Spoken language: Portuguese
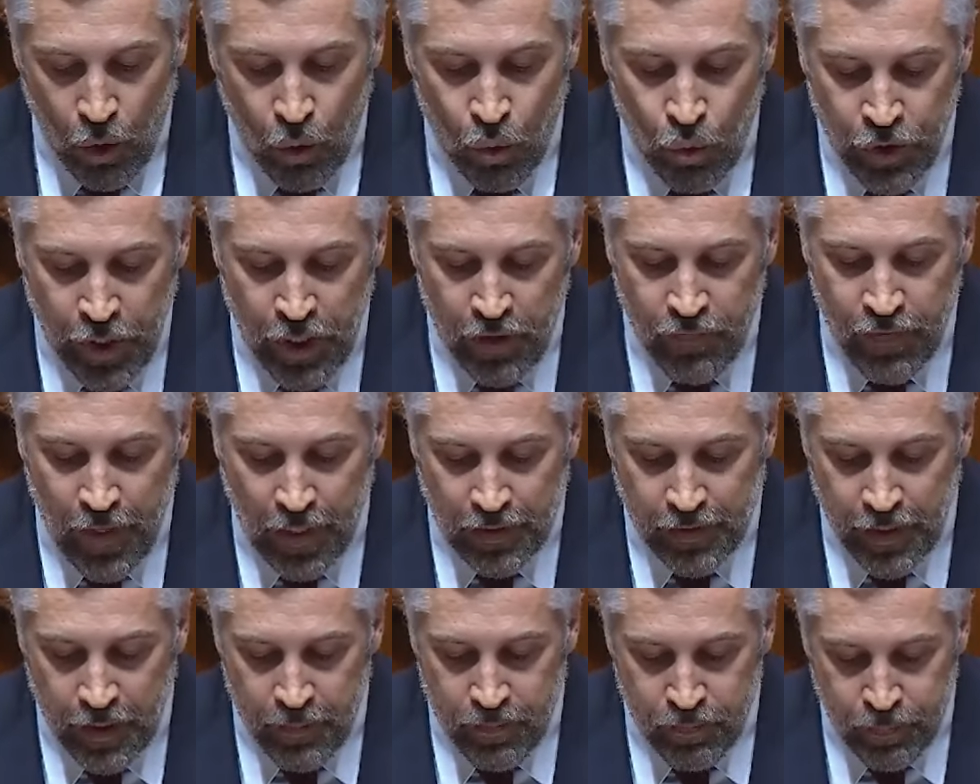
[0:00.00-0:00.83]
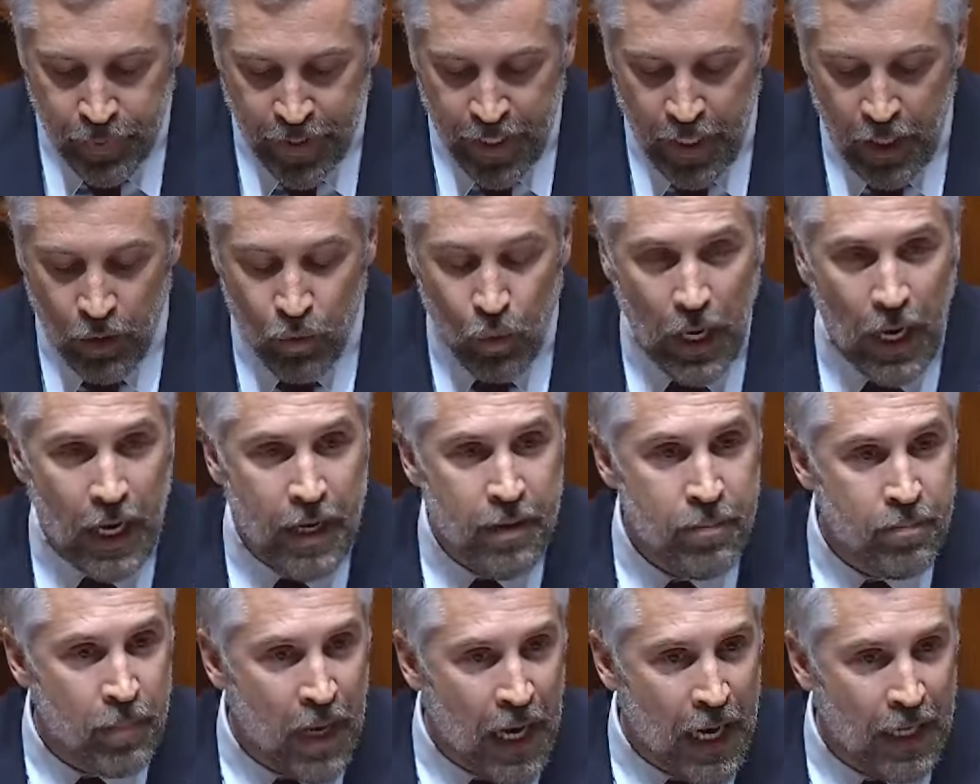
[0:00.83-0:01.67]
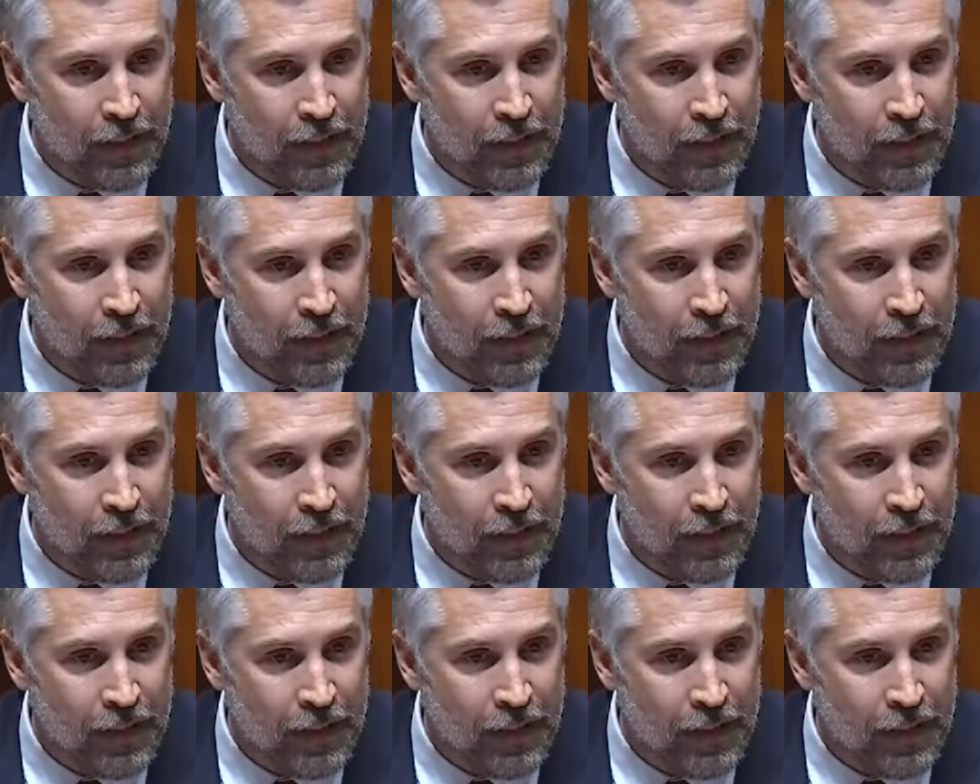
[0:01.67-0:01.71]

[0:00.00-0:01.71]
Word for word: um nível de emprego em